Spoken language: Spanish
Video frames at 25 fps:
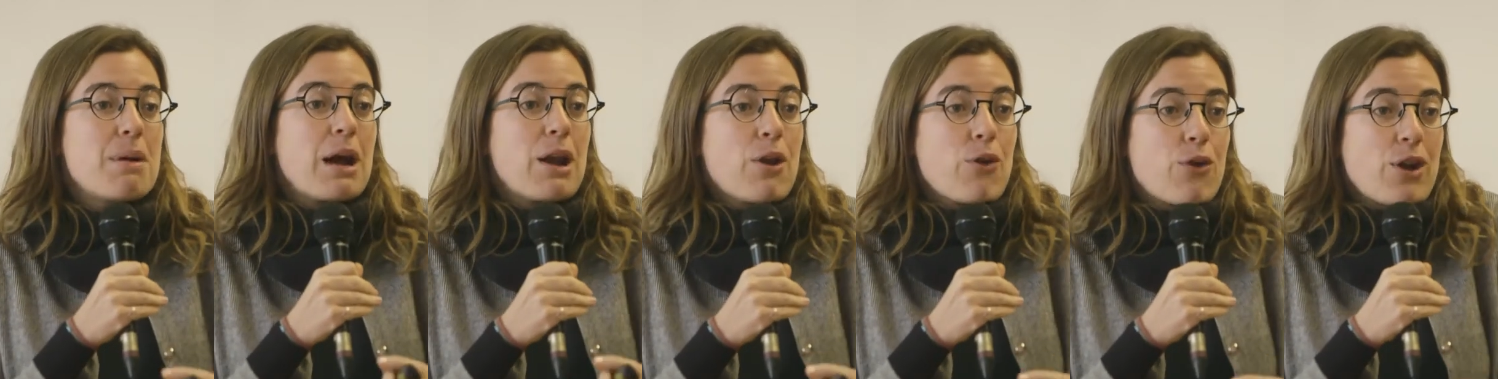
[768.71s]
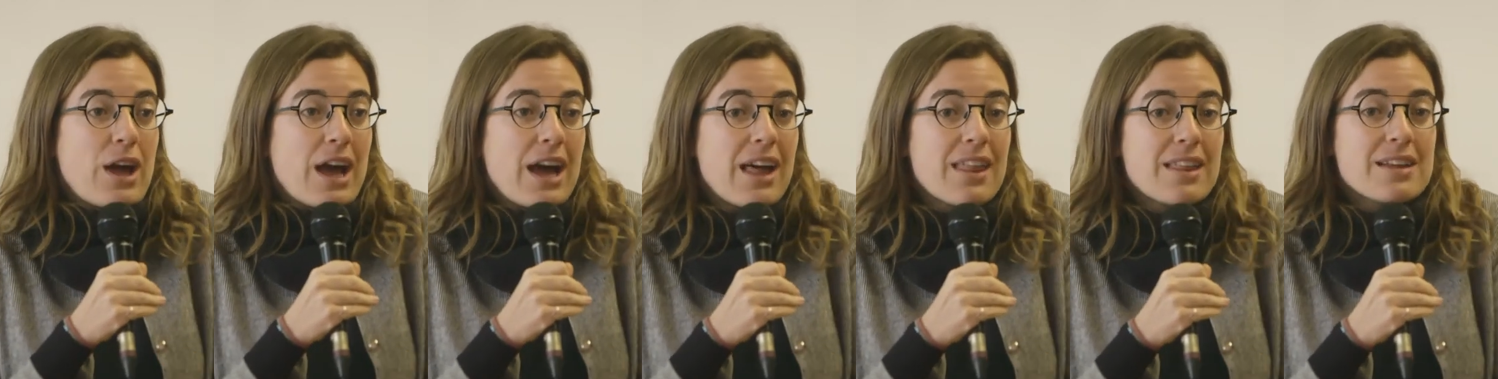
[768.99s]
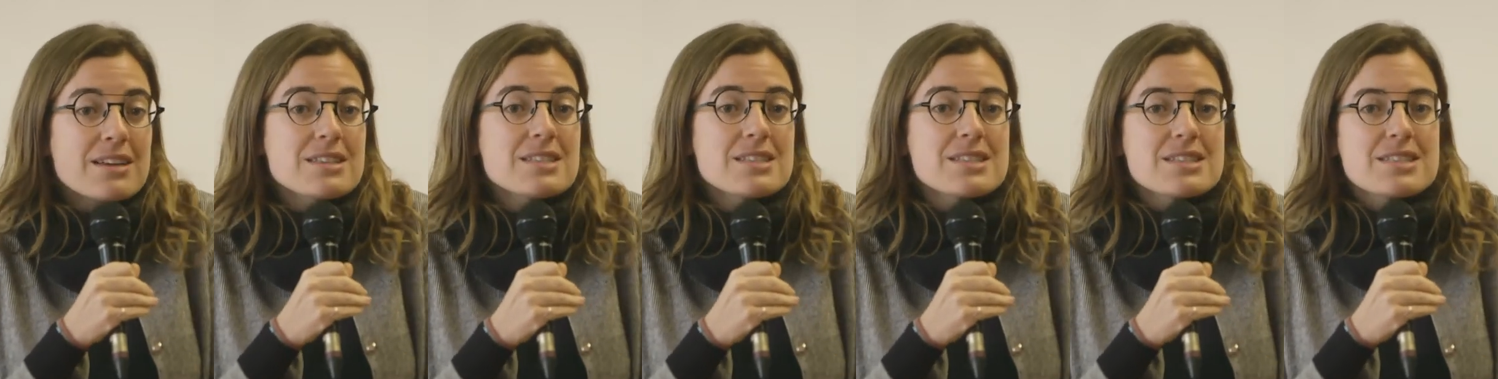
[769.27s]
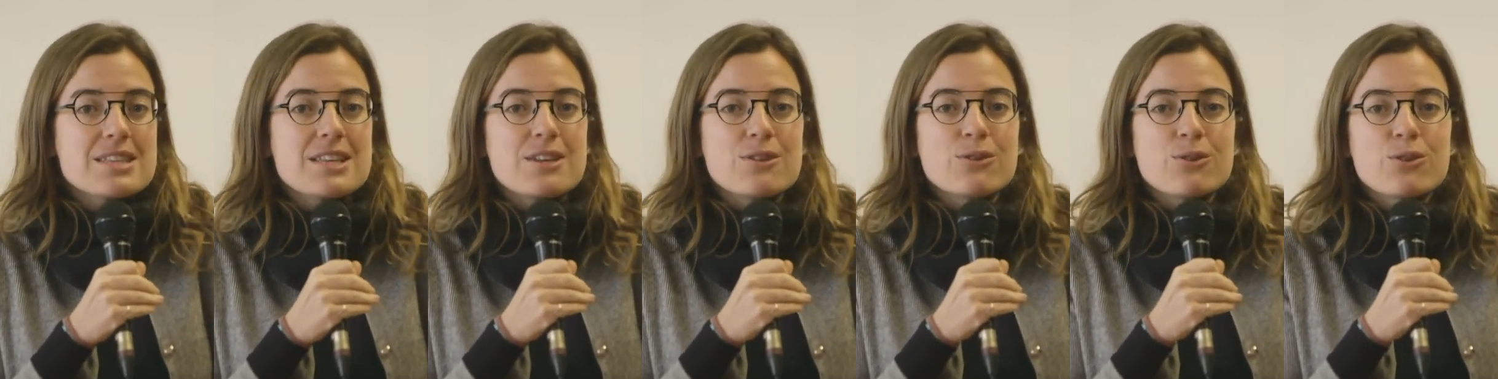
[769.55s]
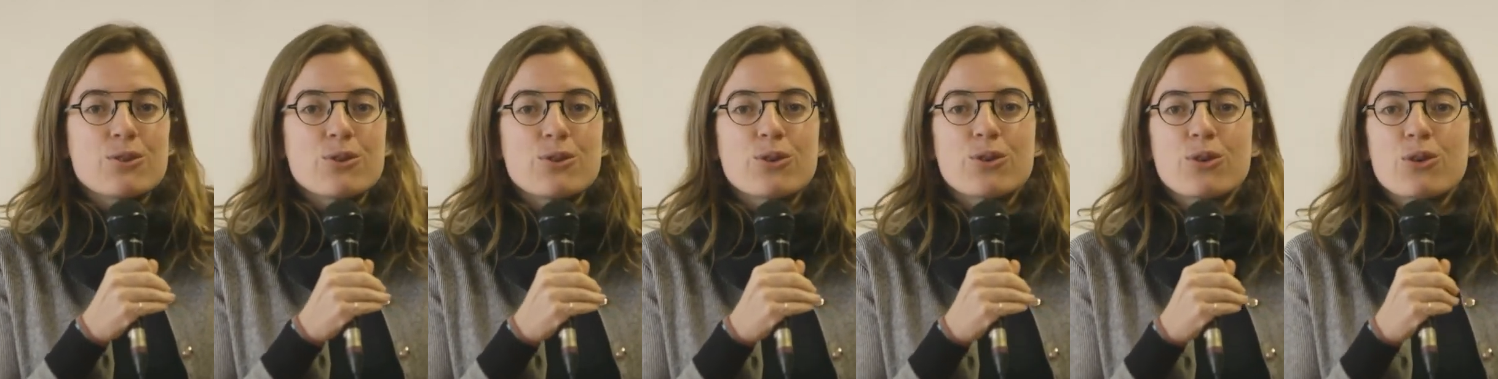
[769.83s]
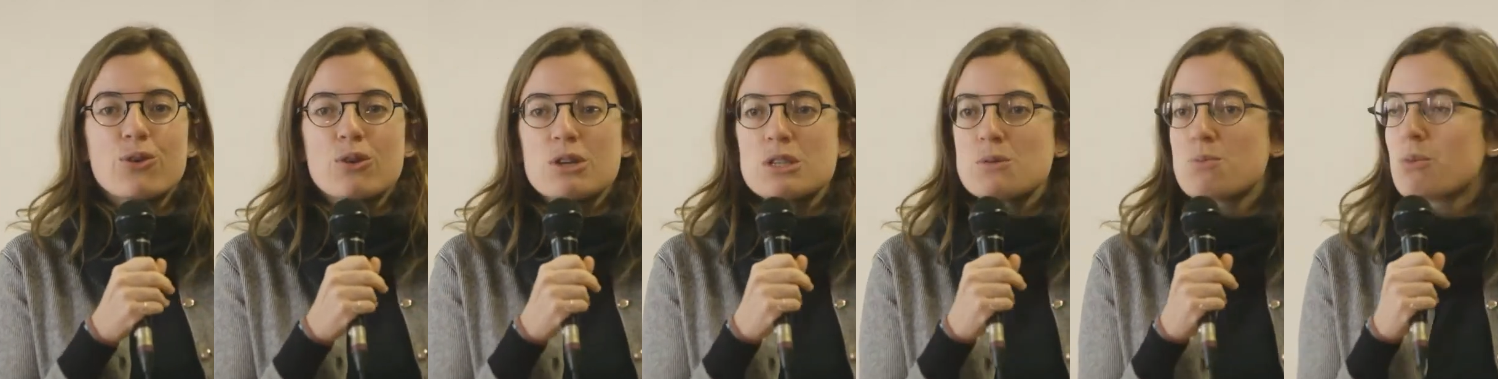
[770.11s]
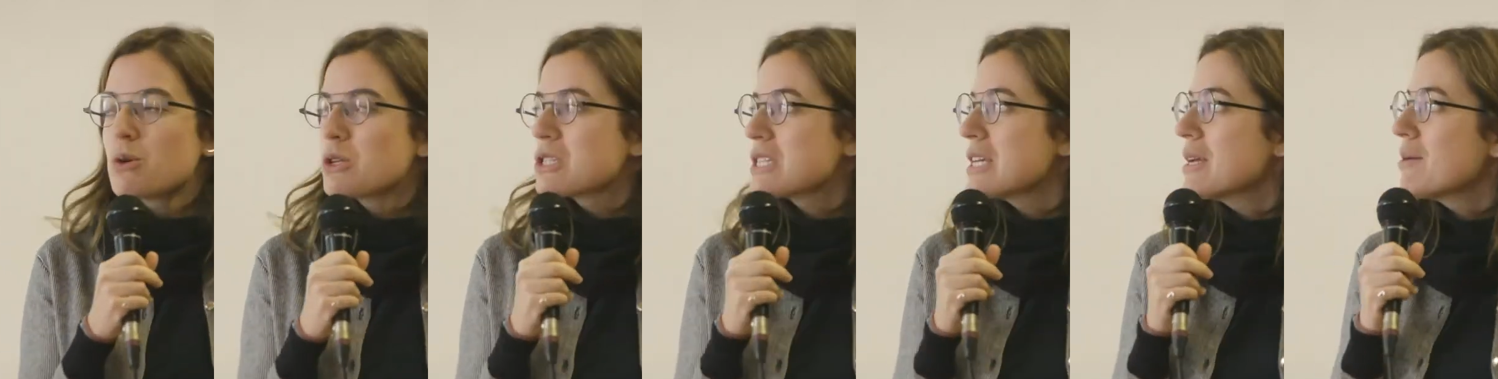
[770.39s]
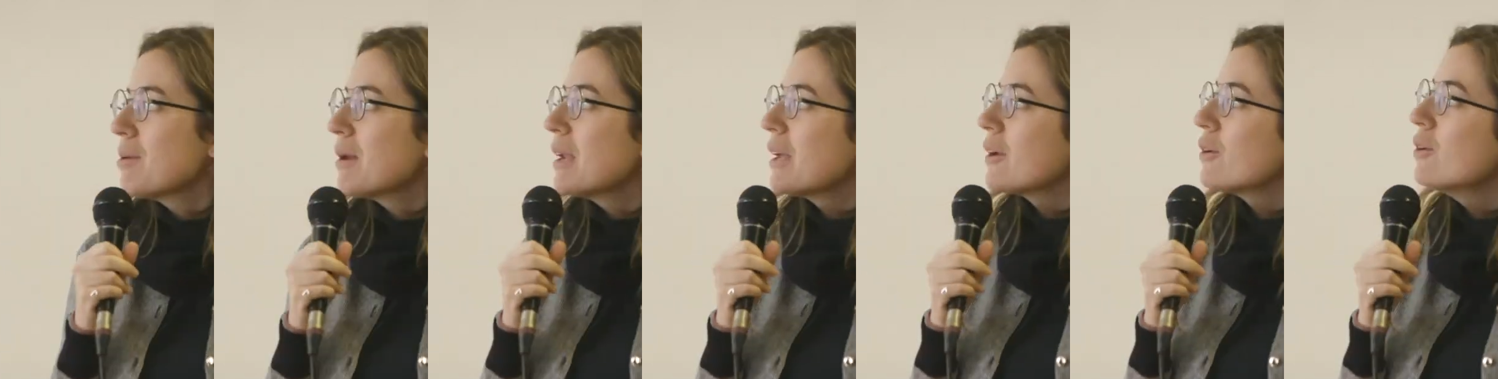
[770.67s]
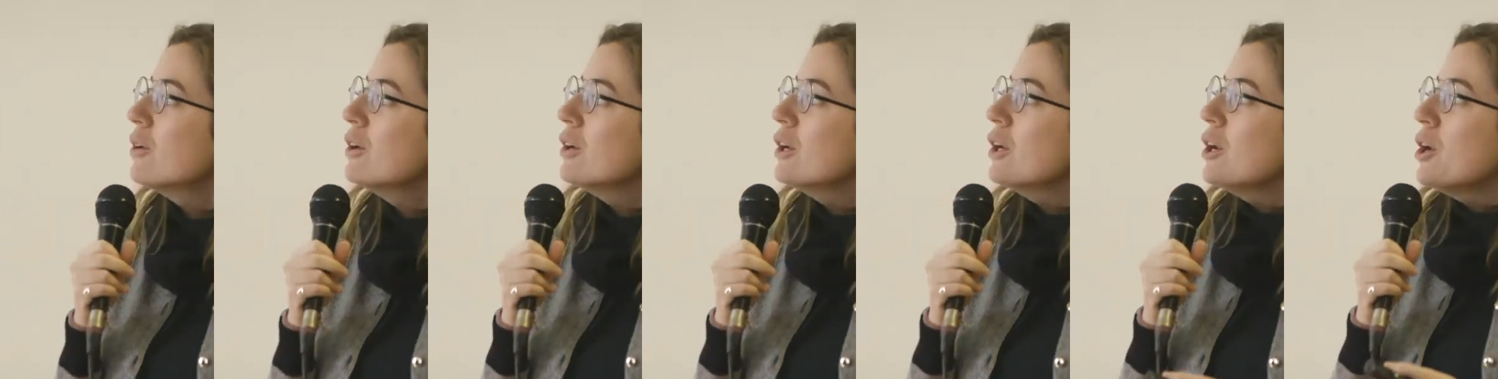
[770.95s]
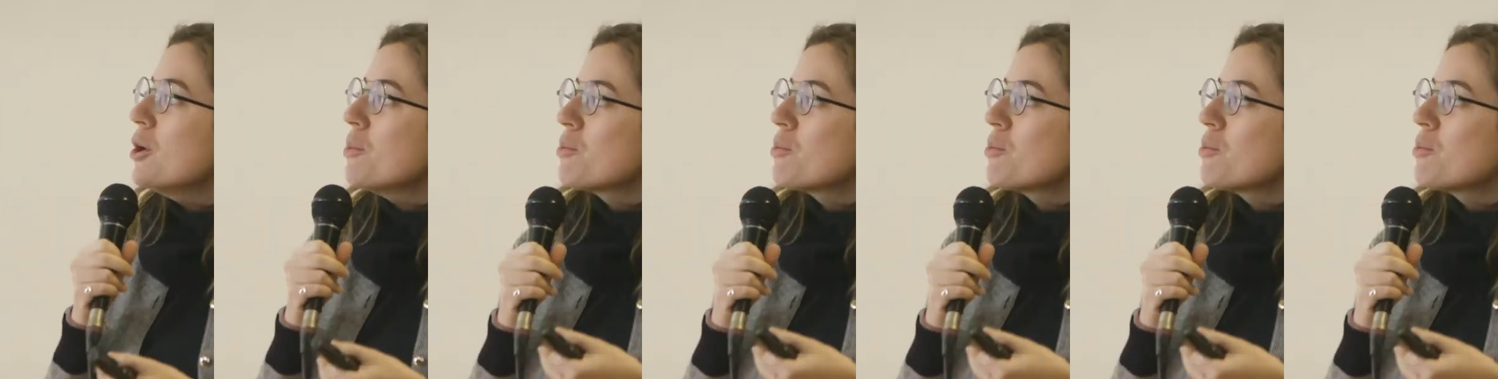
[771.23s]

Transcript: valoradas, si no, no es posible, ¿no?